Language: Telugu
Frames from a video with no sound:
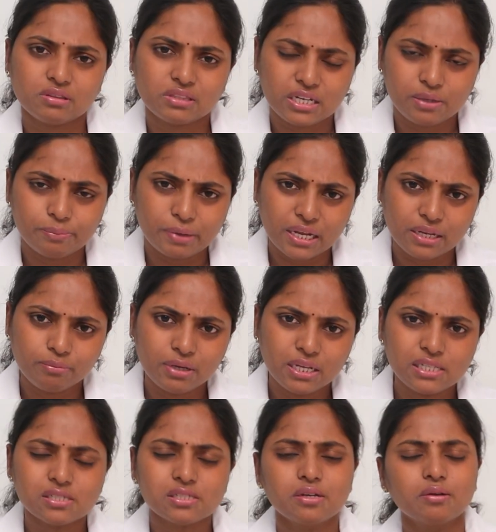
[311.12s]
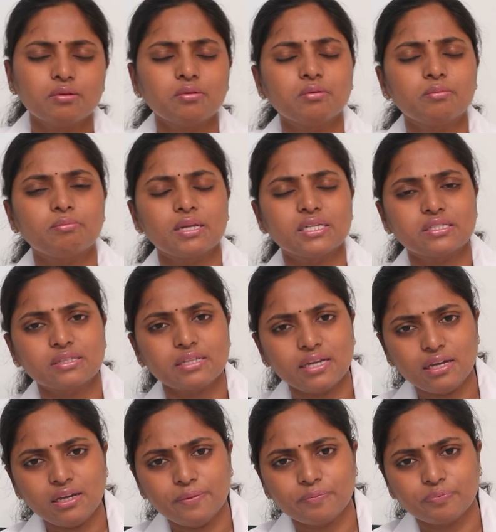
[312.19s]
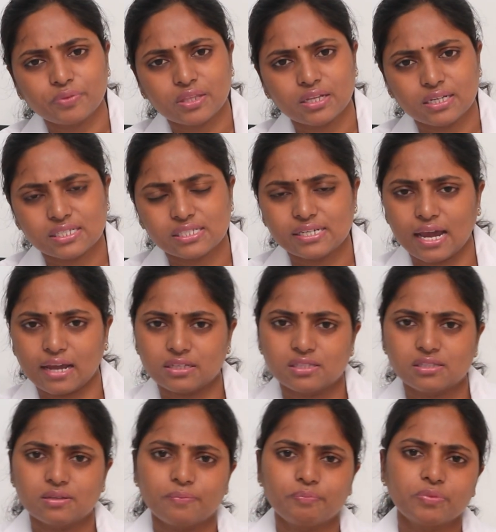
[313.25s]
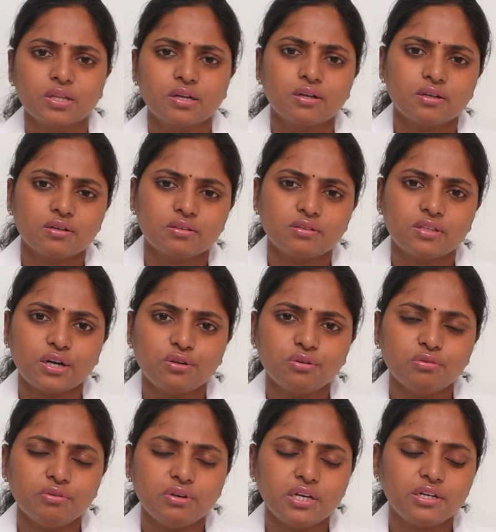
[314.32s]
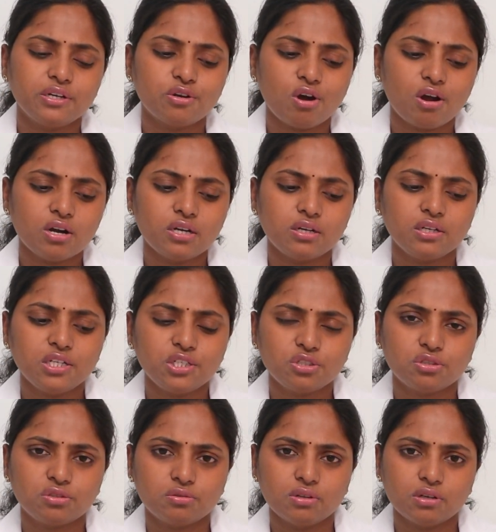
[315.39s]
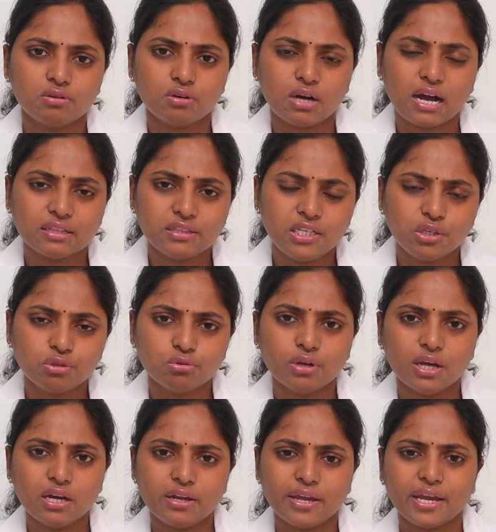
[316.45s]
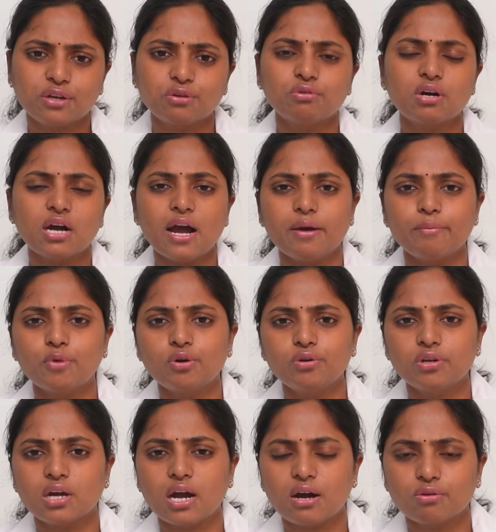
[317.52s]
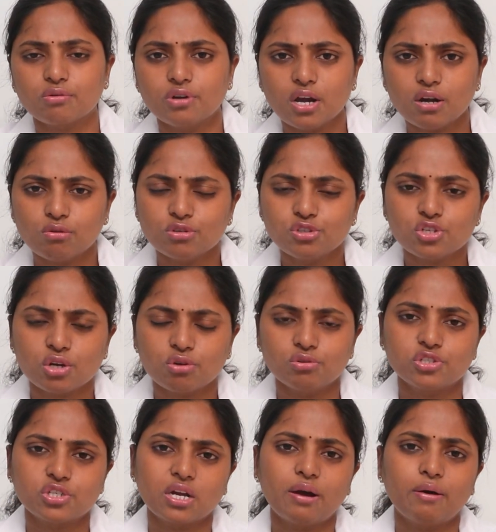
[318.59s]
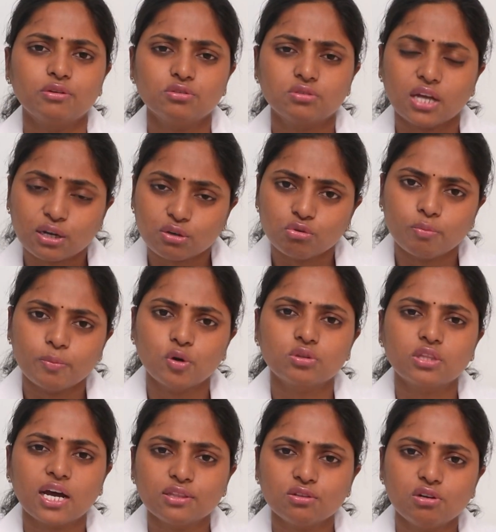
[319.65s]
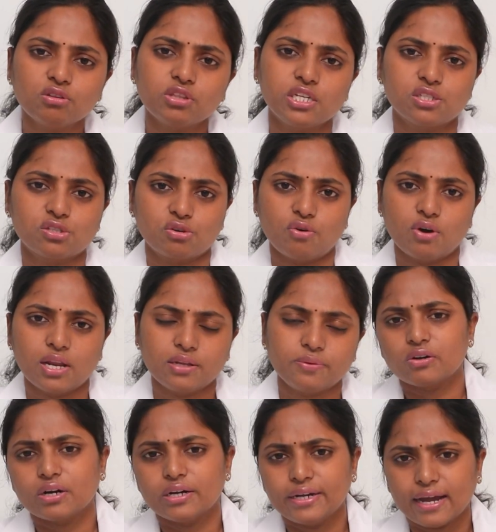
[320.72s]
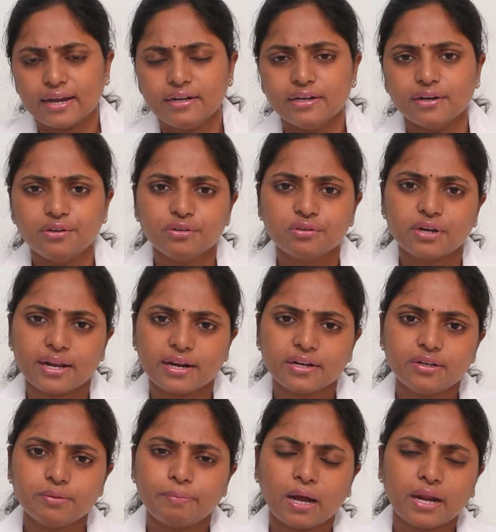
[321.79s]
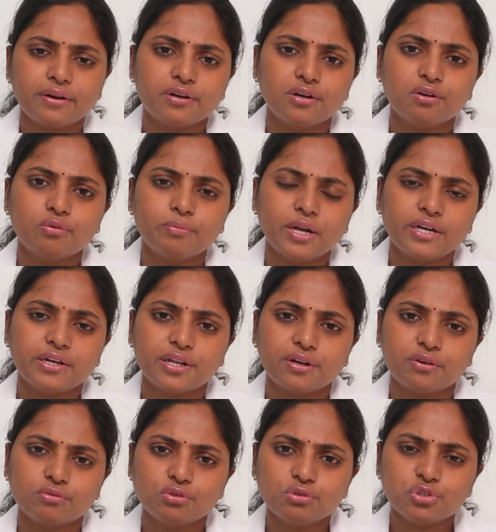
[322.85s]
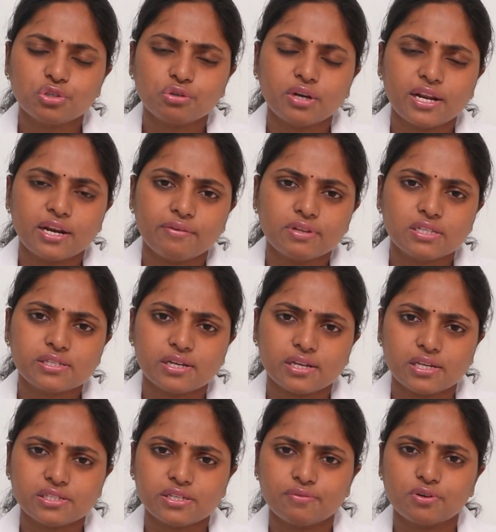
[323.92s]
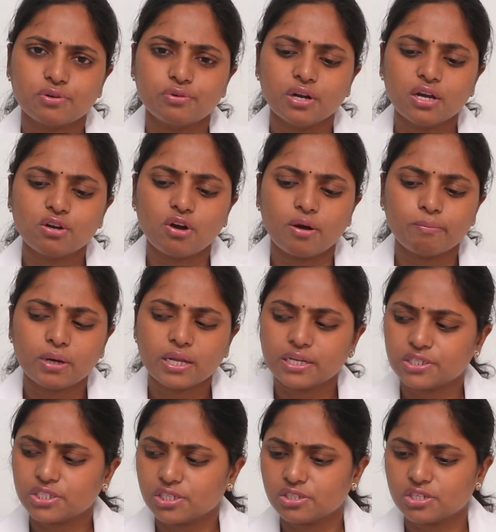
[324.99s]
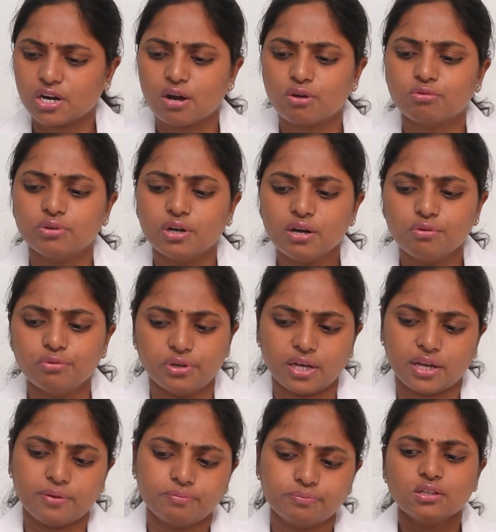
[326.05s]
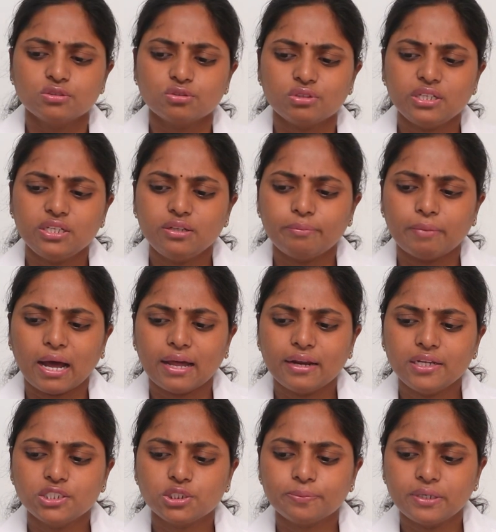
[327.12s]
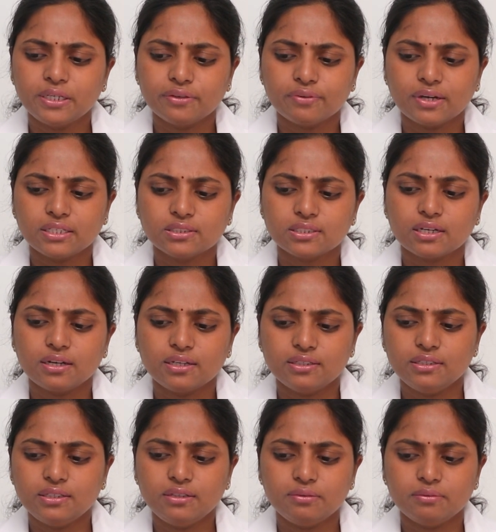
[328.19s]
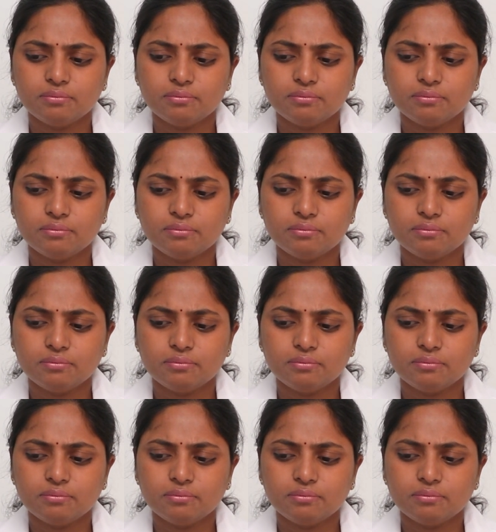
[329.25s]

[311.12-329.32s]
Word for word: త్రీ మెయిన్ మీల్స్ ప్లస్ త్రీ స్నాక్స్ దట్టు ఇట్ నాట్ ఇట్ అది కూడా ఎక్కువగా అమౌంట్ కాకుండా కొంచెం కొంచెంగా తక్కువ మోతాదులో తీసుకోవాలి ఒక డైట్ అంటూ కరెక్ట్ ప్యాటర్న్లో మెయింటైన్ అవుతూ షుగర్ లెవెల్స్ రేజ్ అవ్వకుండా కాంప్లికేషన్స్ రాకుండా ఉంటాయి సో దీని మేనేజ్మెంట్ వైజ్గా ఇది